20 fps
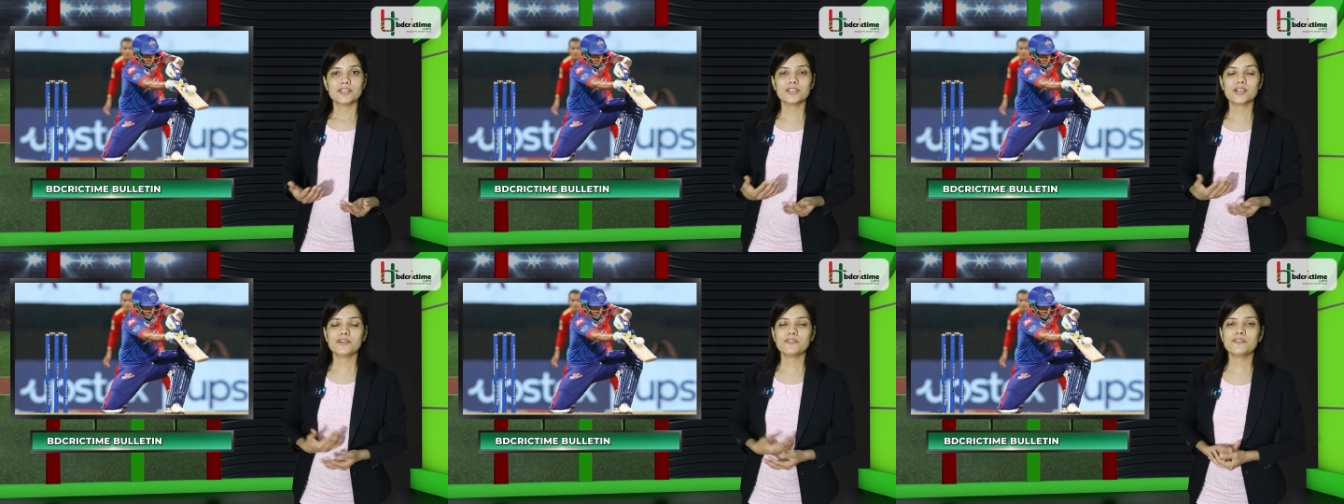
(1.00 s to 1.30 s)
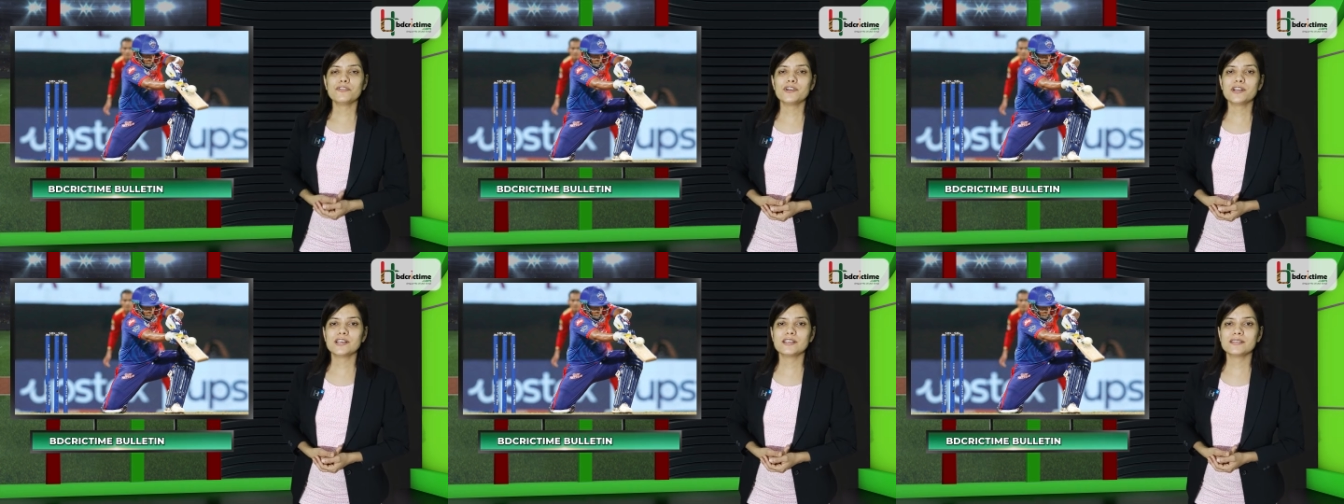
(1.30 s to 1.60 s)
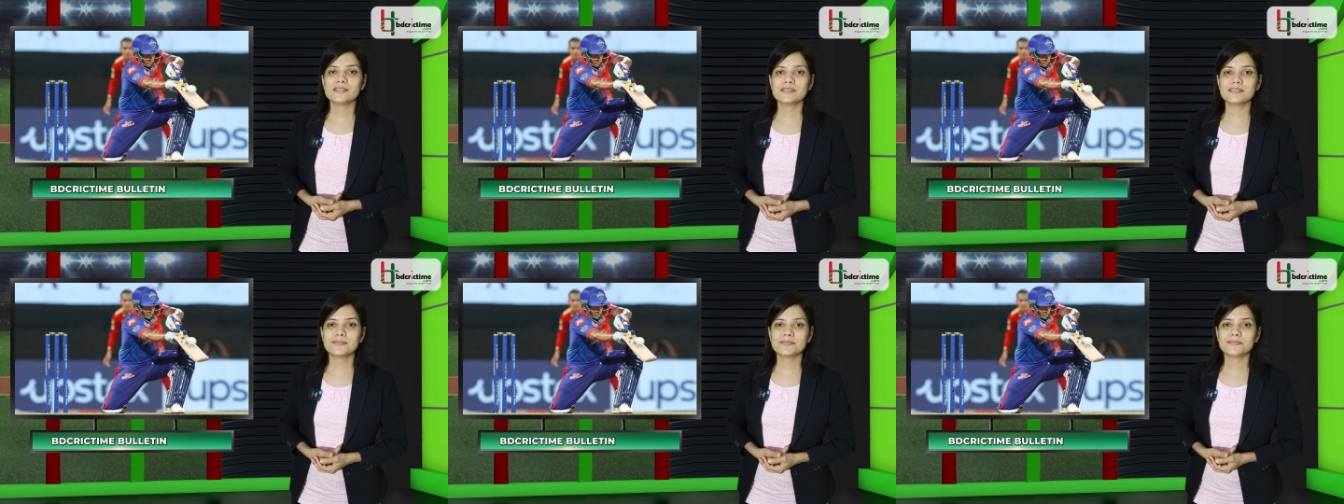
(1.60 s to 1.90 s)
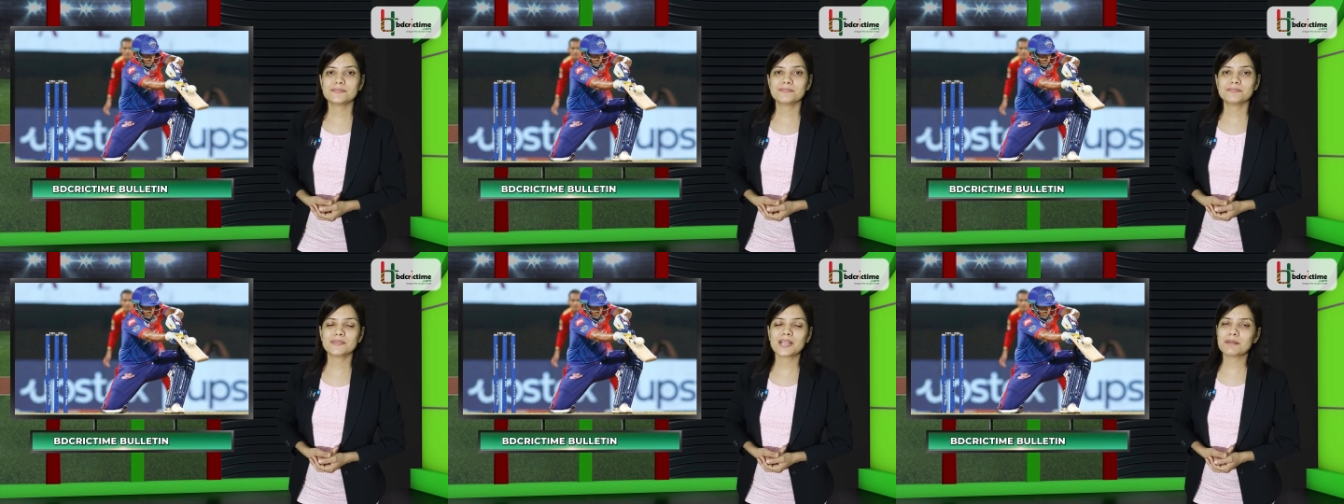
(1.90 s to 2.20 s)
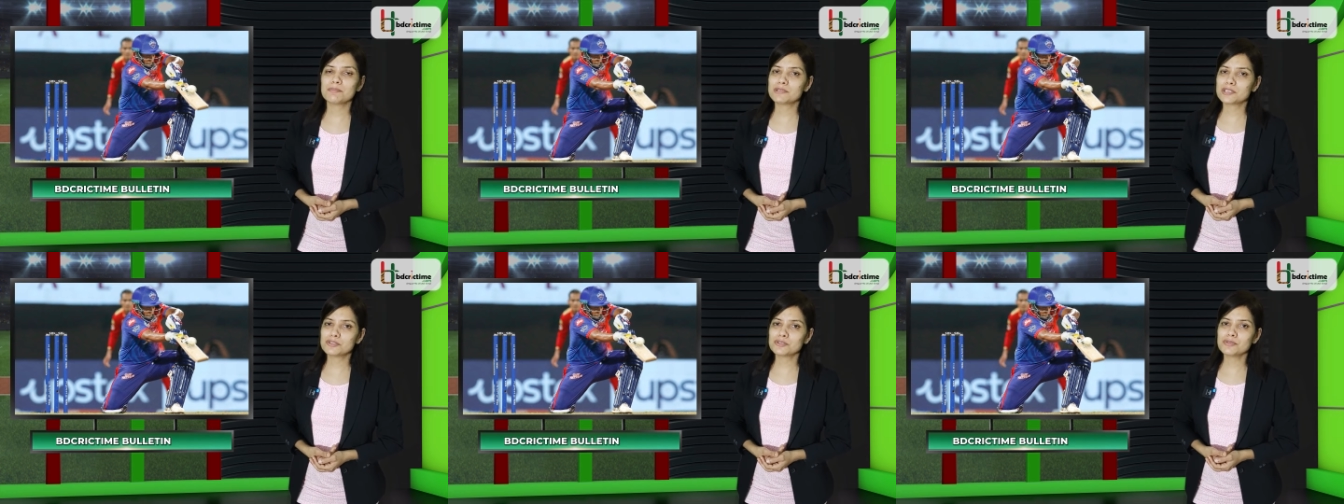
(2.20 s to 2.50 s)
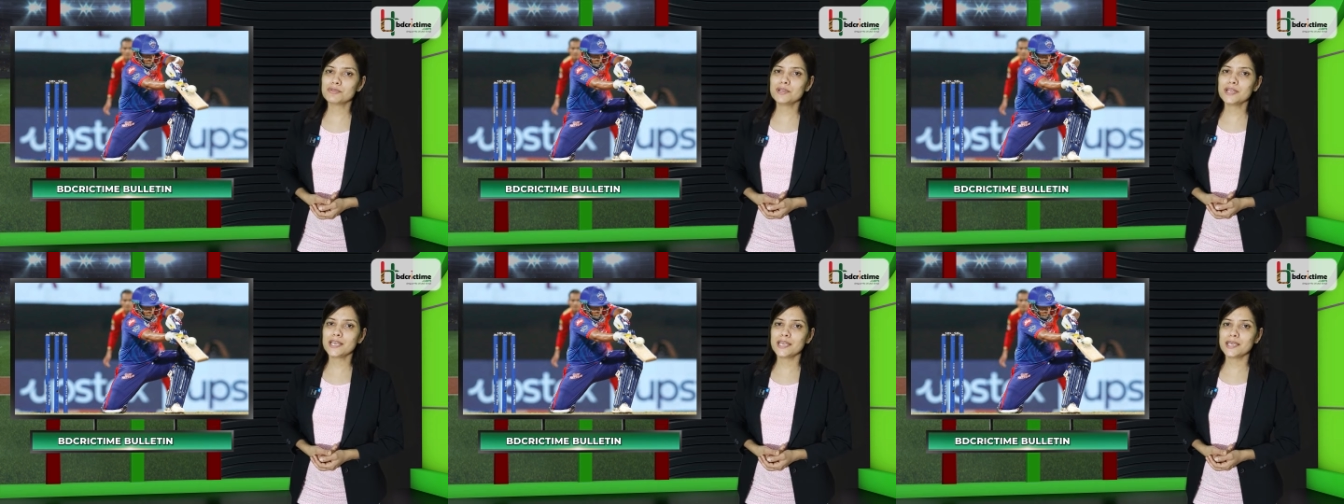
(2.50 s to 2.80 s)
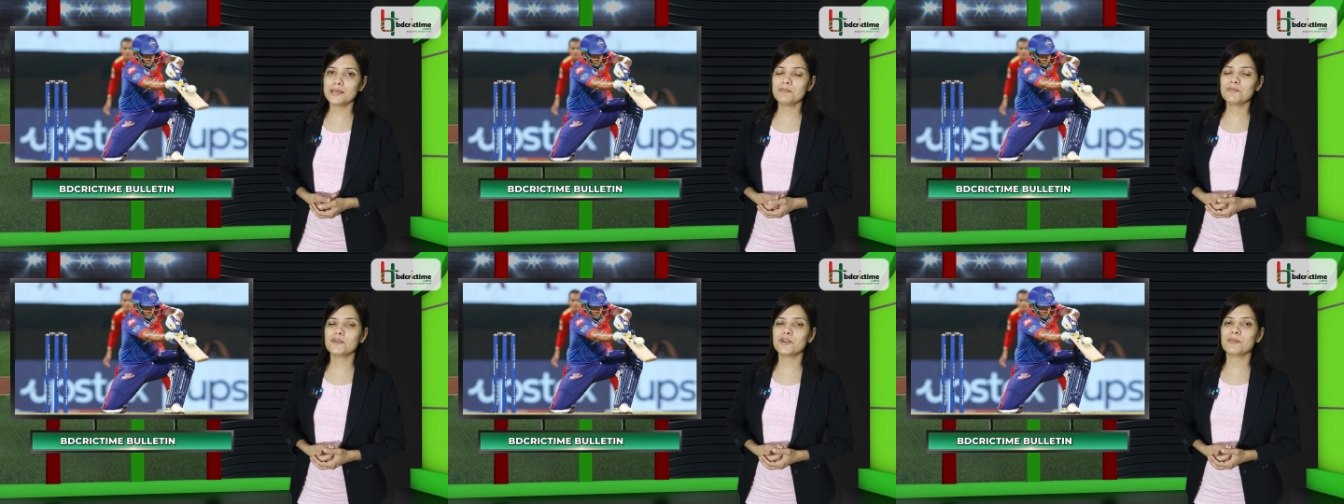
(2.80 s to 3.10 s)
সরফরাজ নামটা
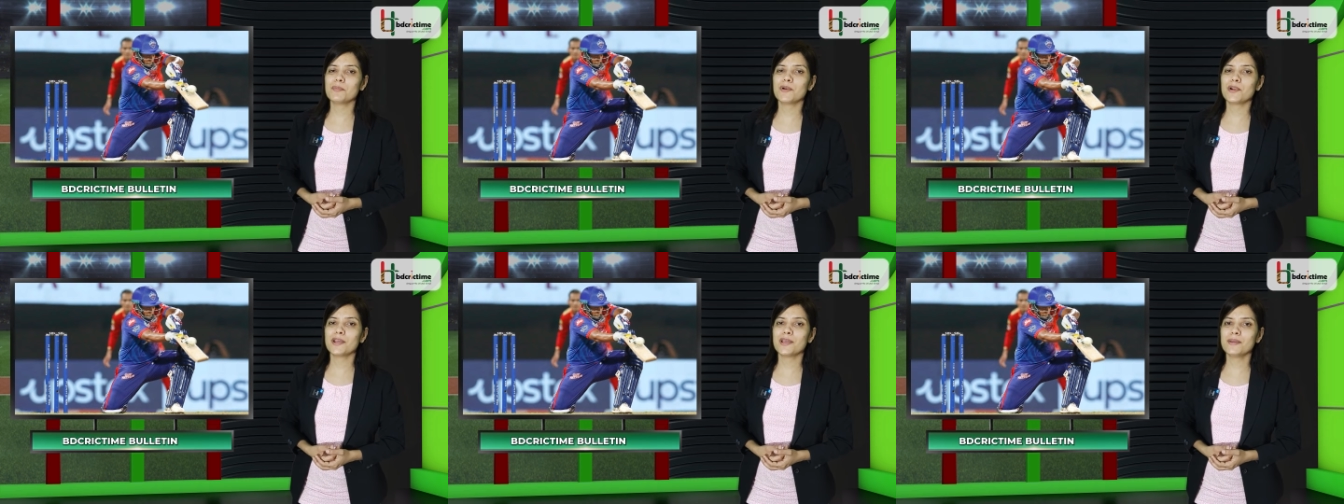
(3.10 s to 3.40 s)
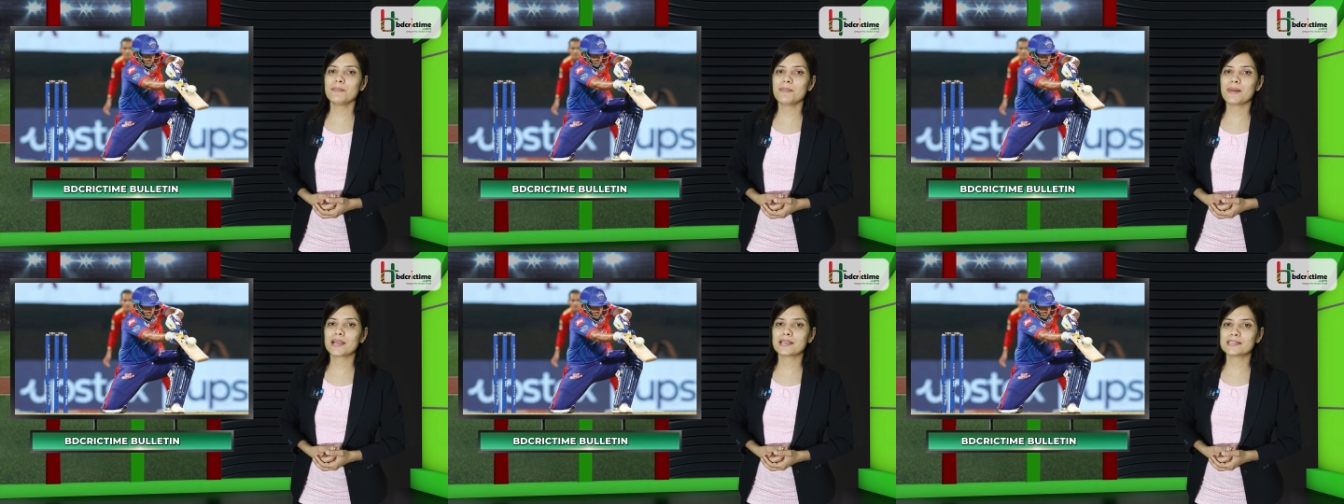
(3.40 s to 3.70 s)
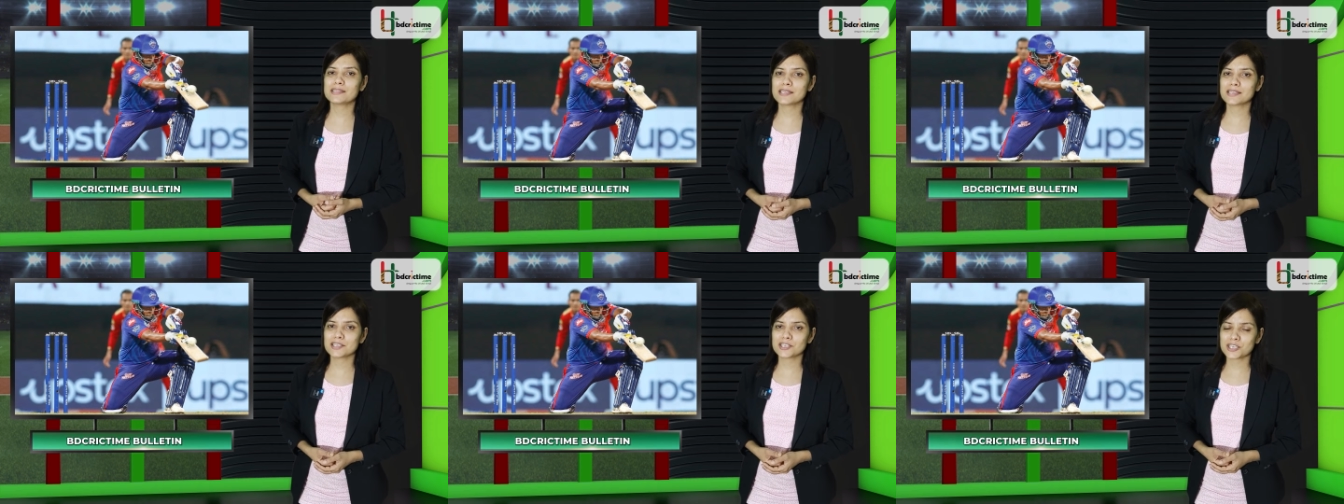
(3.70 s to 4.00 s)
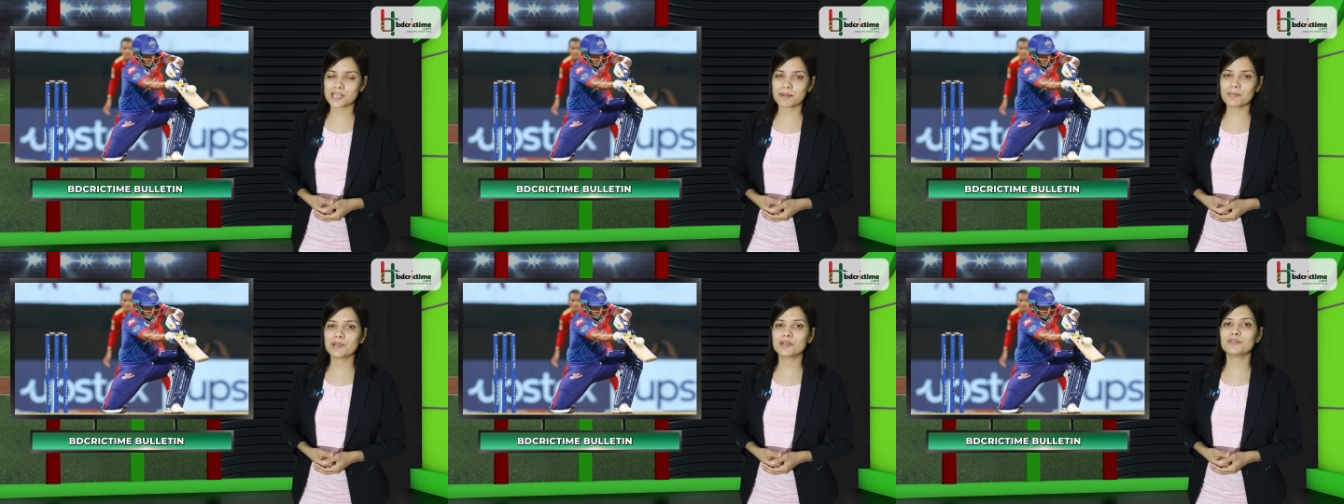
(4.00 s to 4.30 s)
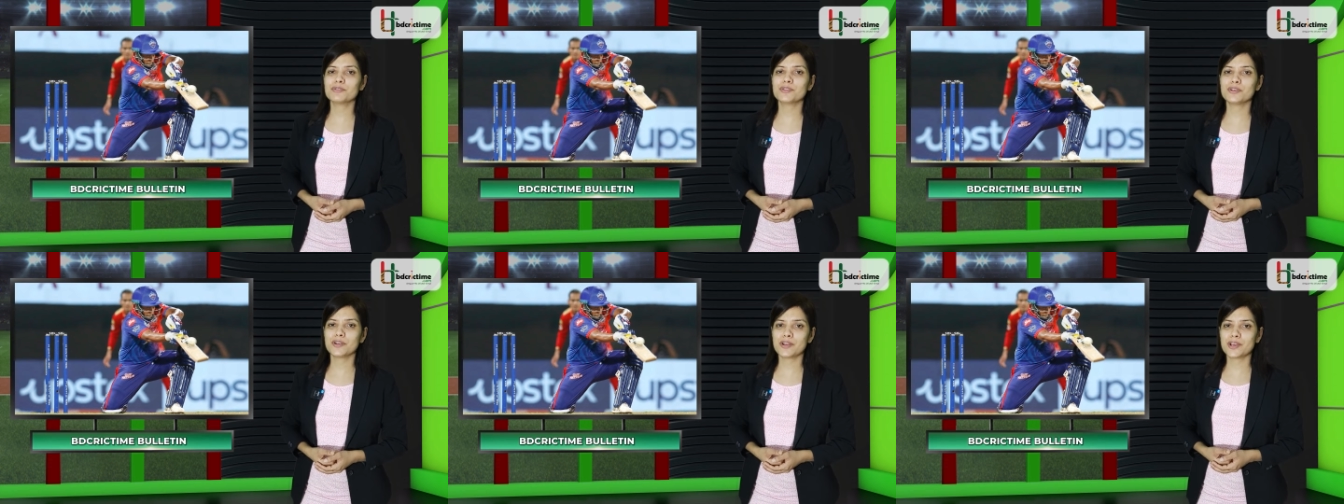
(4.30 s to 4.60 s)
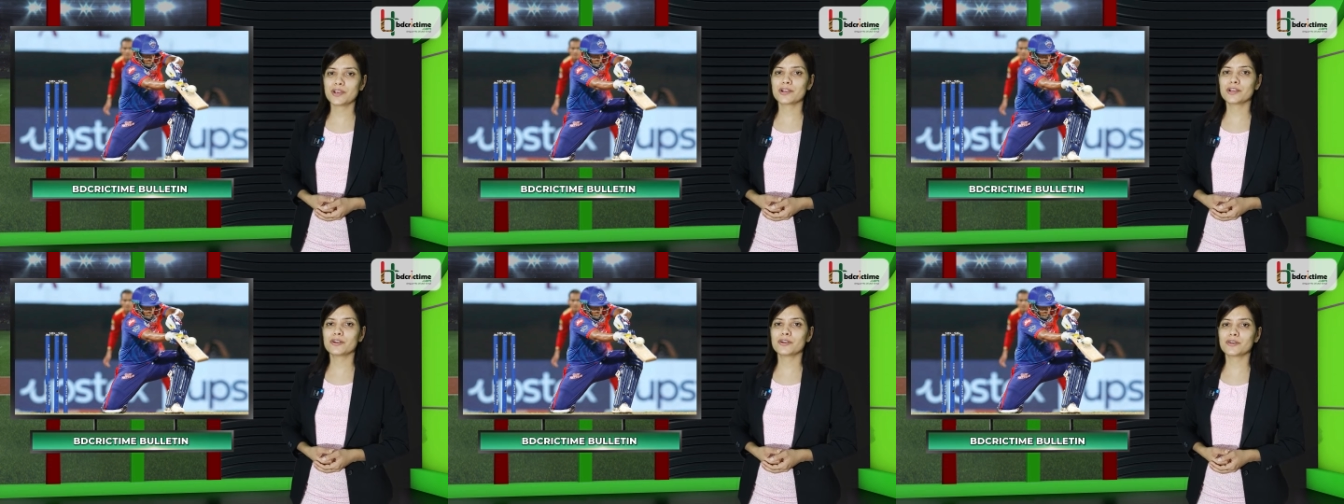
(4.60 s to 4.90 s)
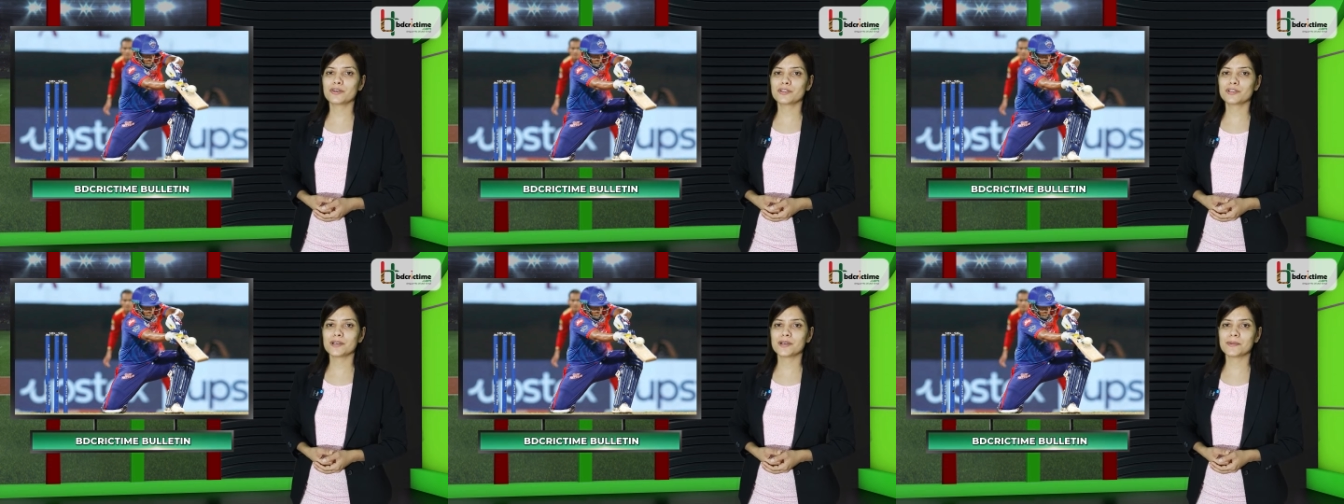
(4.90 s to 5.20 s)
শুনলেই মনে পড়ে পাকিস্তানের সাবেক অধিনায়কের
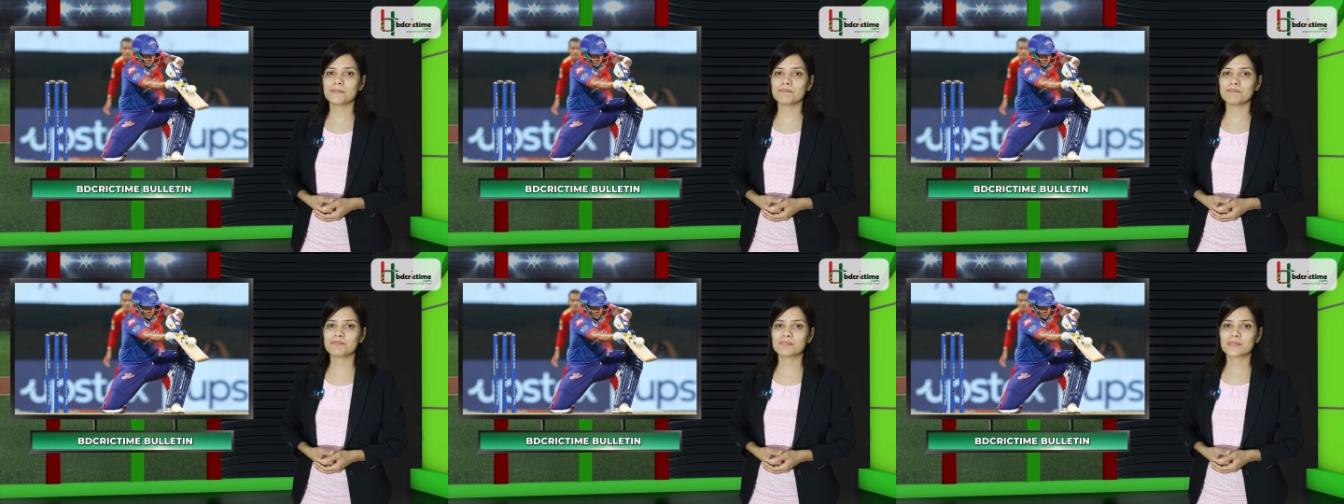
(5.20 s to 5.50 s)
কথা